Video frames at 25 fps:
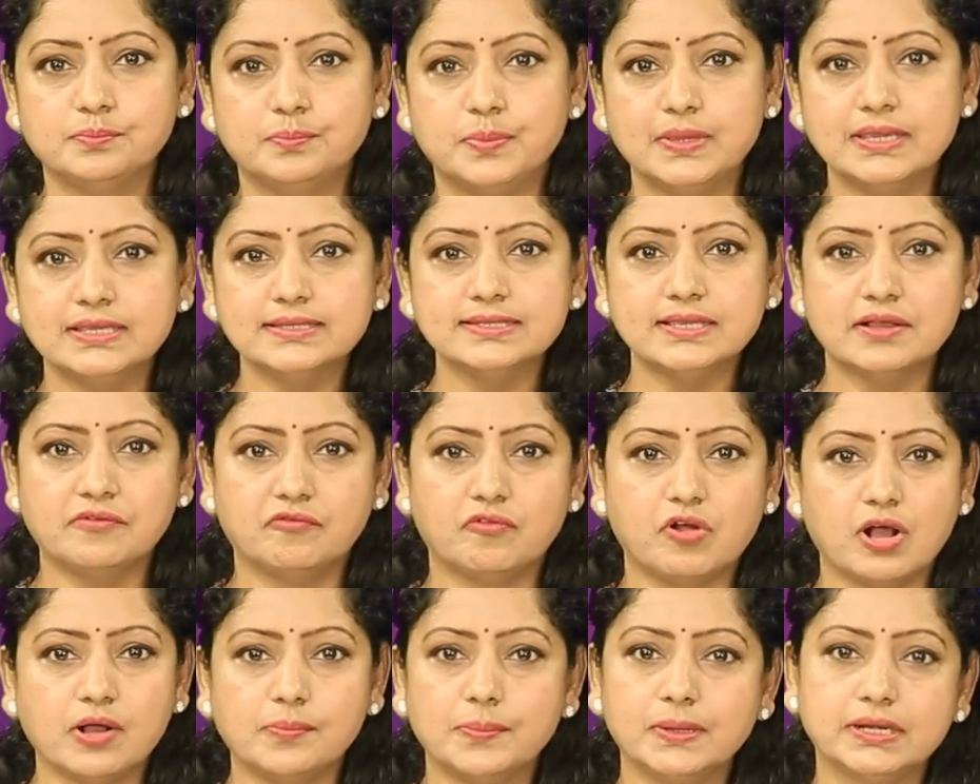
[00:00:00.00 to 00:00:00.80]
బీజ
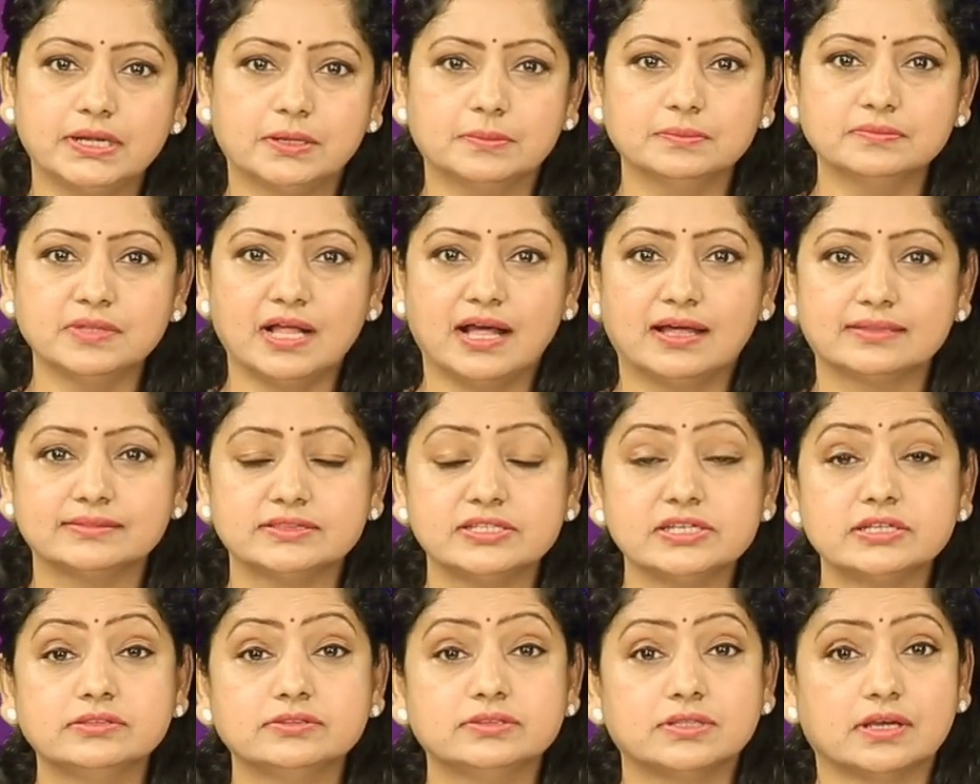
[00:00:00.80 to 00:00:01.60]
వాపనం
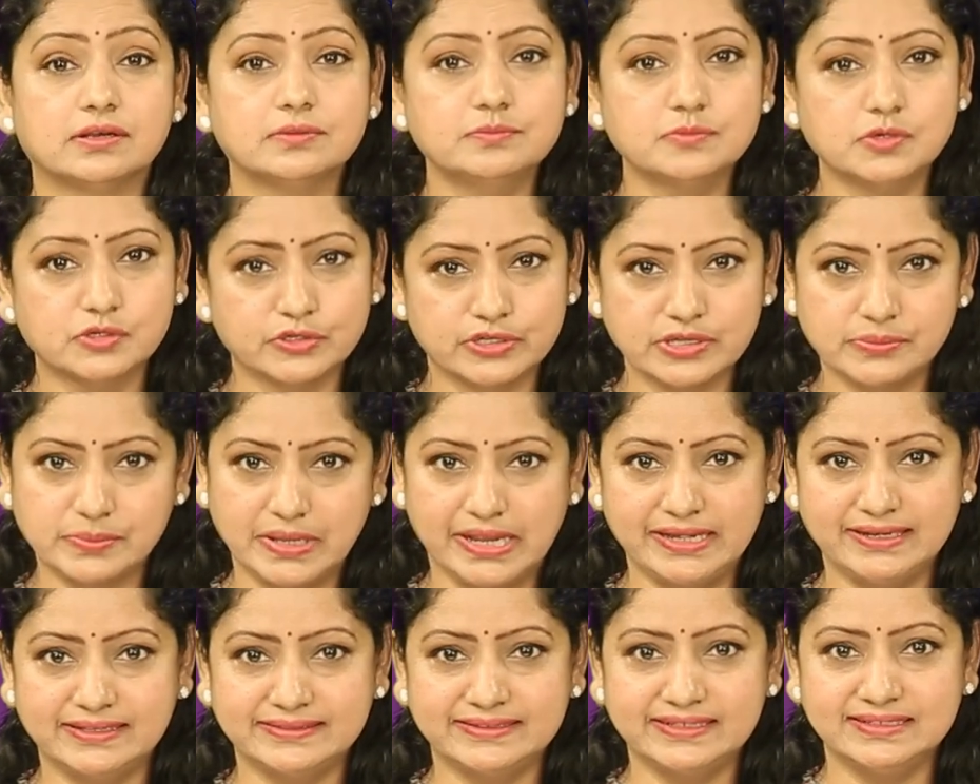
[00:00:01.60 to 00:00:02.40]
అత్యంత
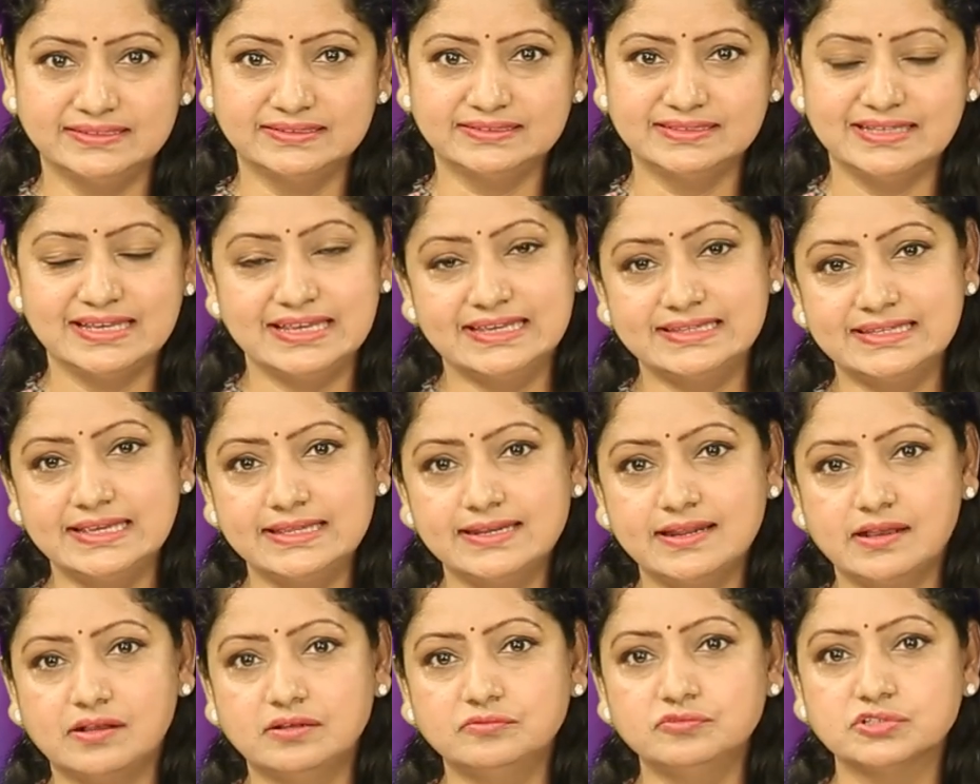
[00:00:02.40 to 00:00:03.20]
ముఖ్యమైనది
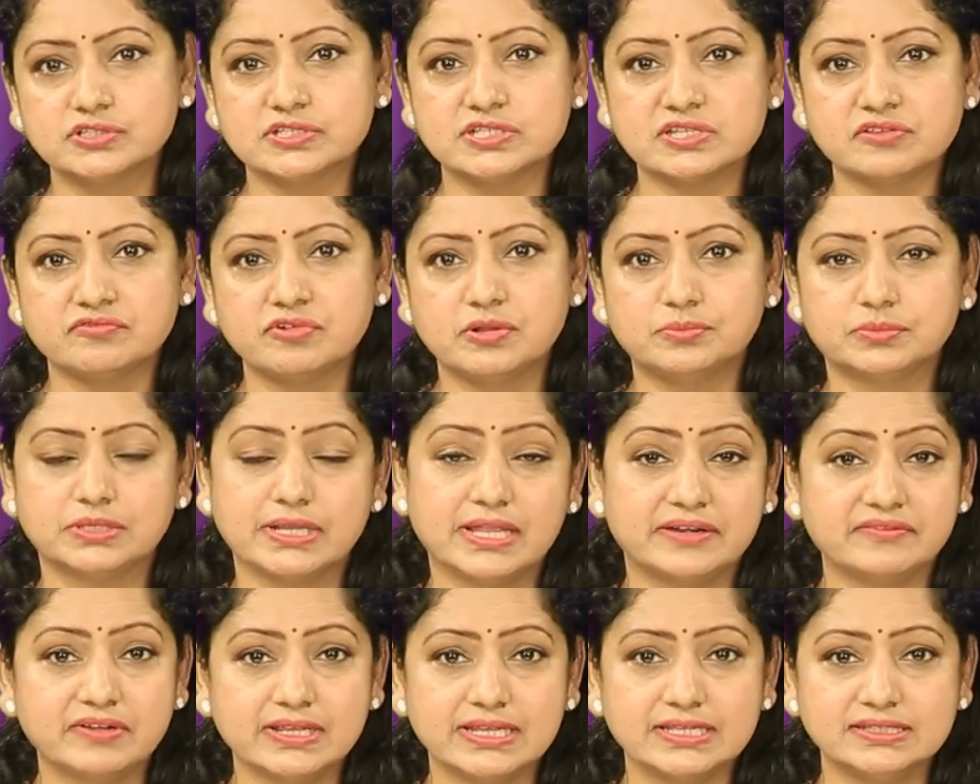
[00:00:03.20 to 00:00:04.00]
ఏదైనా ఉత్సవం
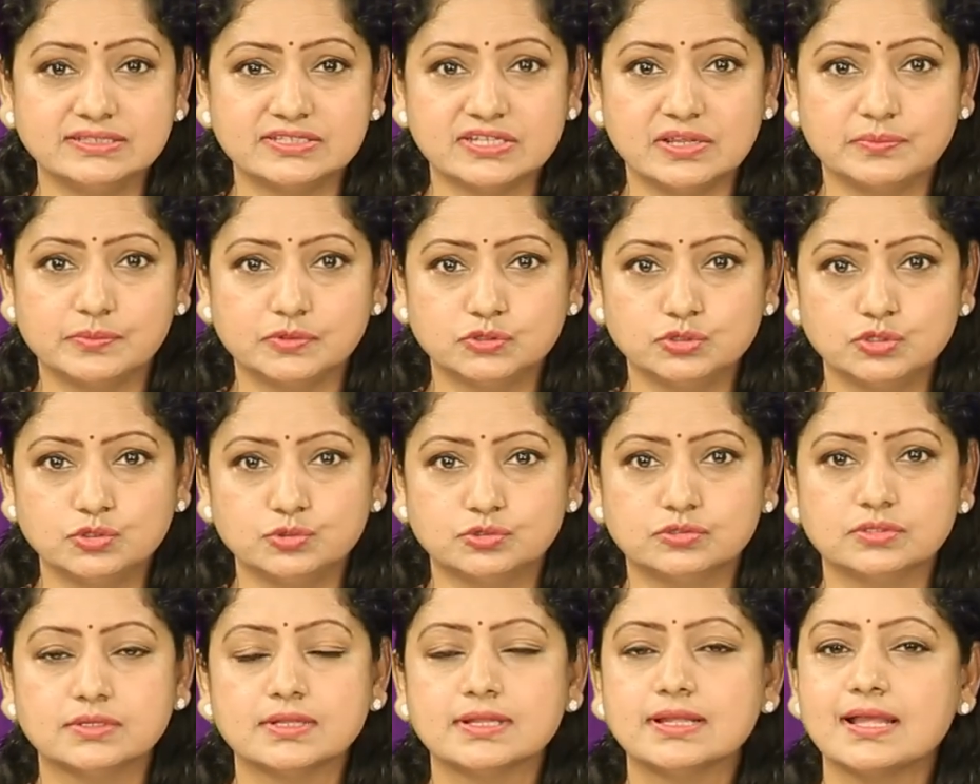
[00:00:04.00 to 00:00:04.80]
నిర్వహించే
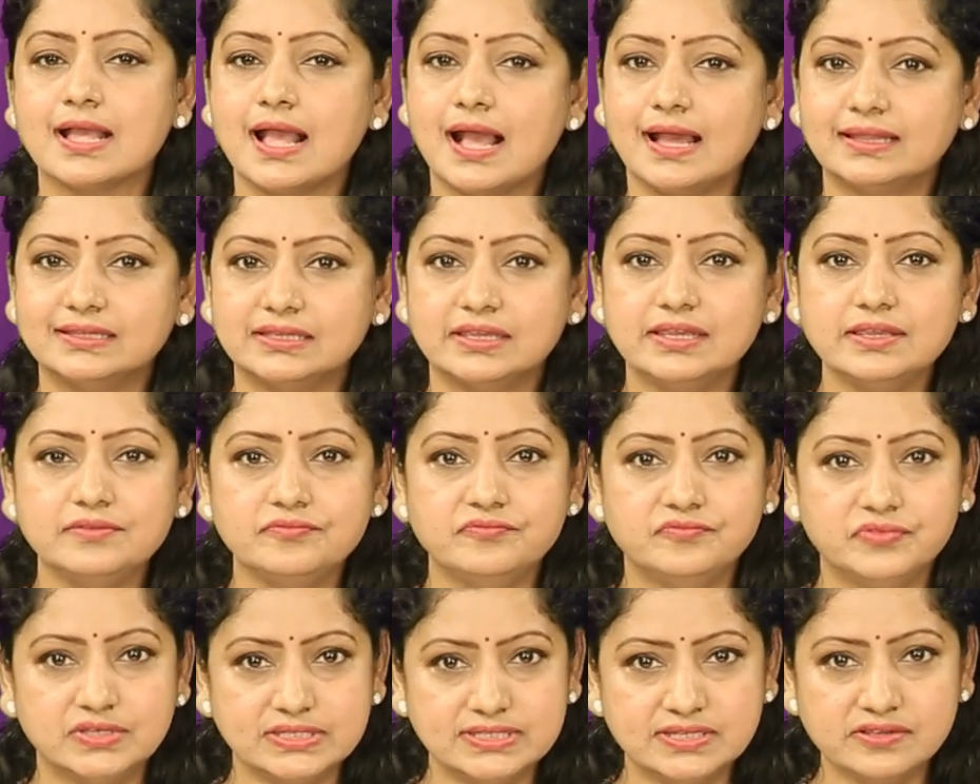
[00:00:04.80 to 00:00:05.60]
ముందు అది
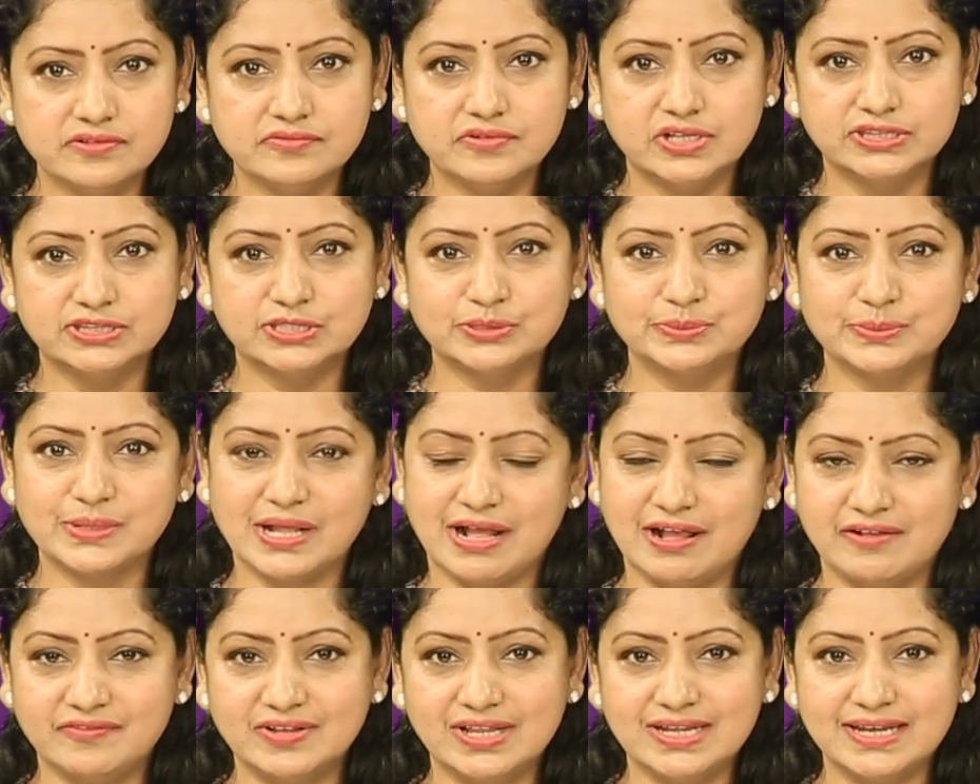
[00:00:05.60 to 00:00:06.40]
విజయవంతం
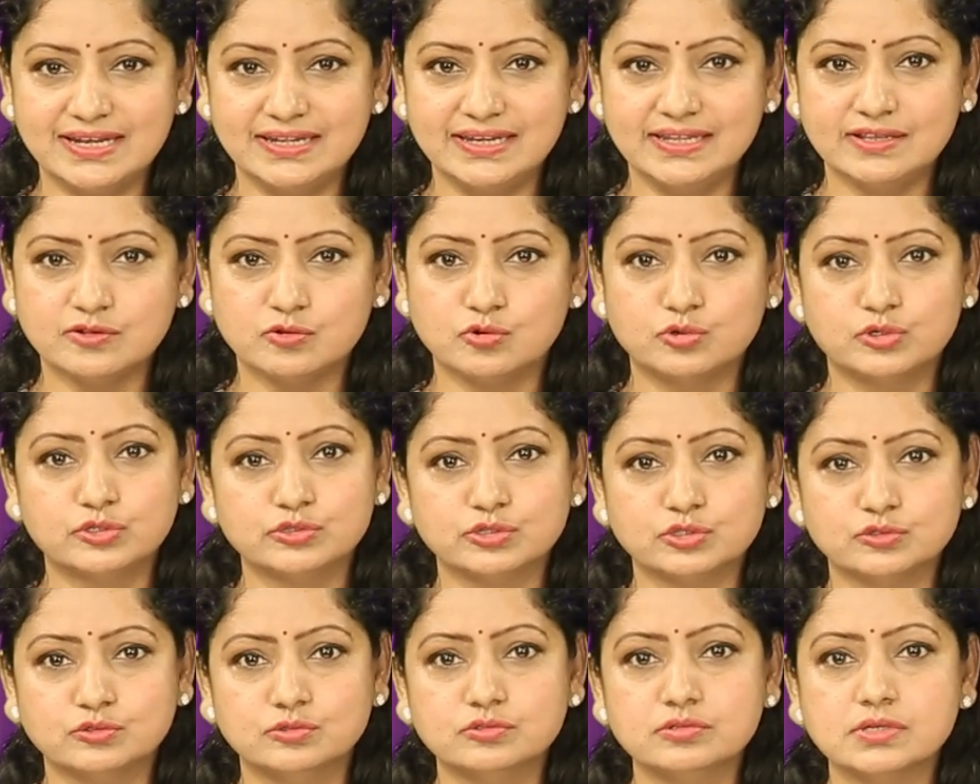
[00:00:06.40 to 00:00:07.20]
కావాలని
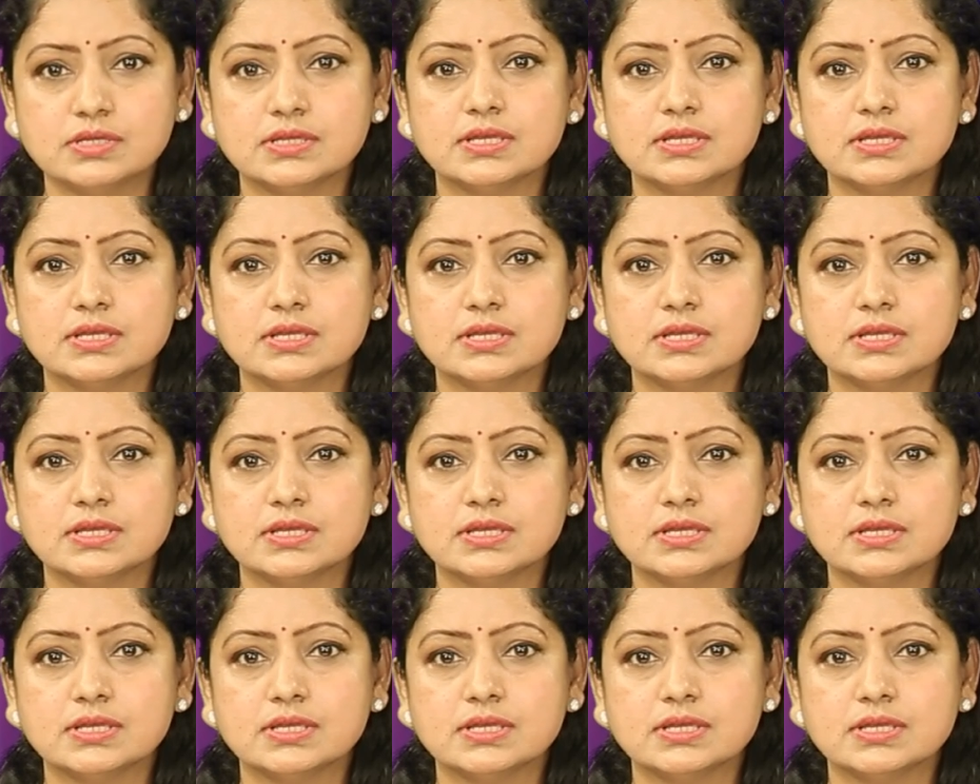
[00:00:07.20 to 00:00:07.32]
కోరుతూ